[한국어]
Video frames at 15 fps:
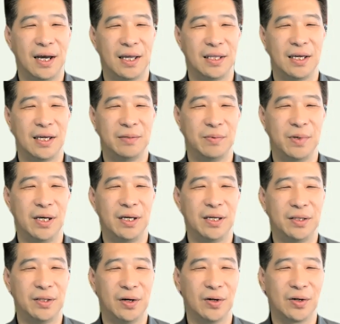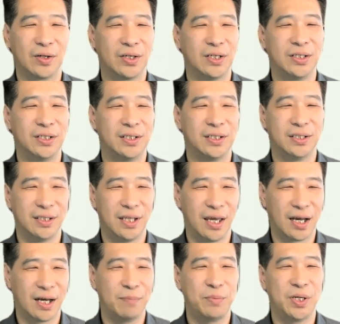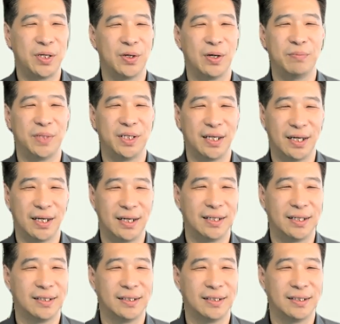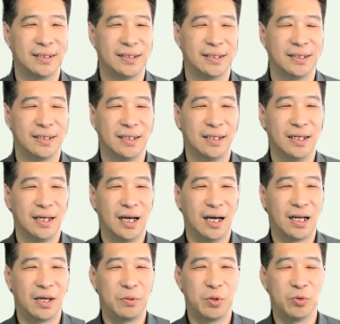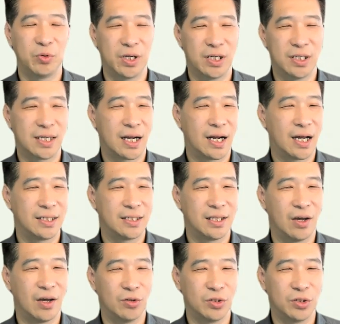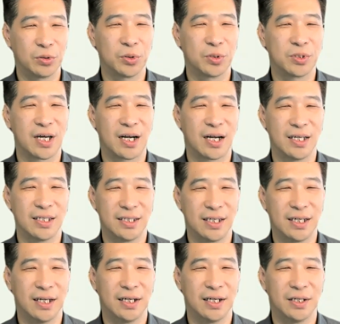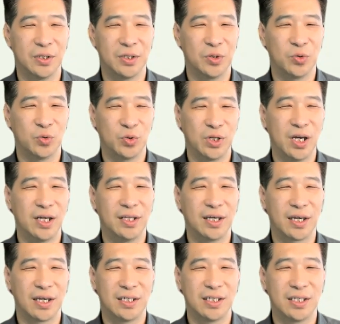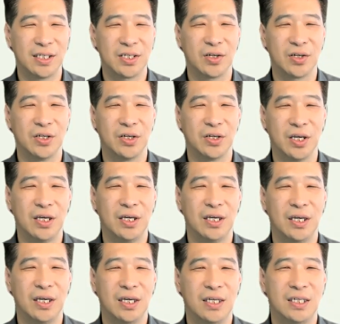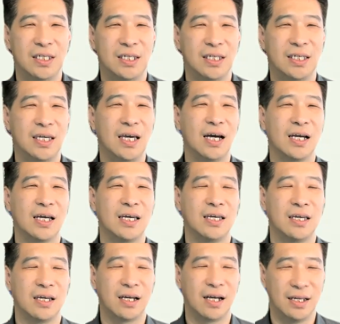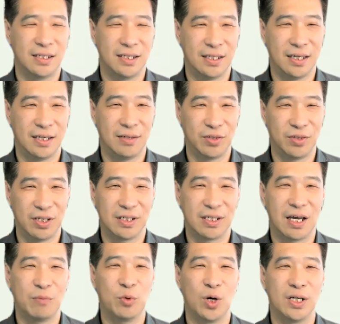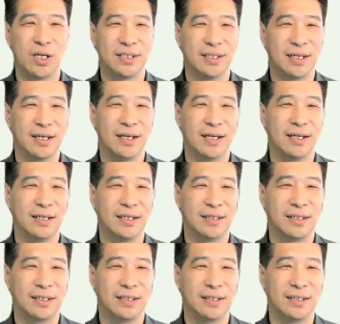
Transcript: 하나님의 더 큰 은혜가 필요합니다. 하나님이 우리를 사랑하시되 어느 정도 사랑하시냐? 우리 안에 계시는 성령이 시기하기까지 우리를 사모하신다.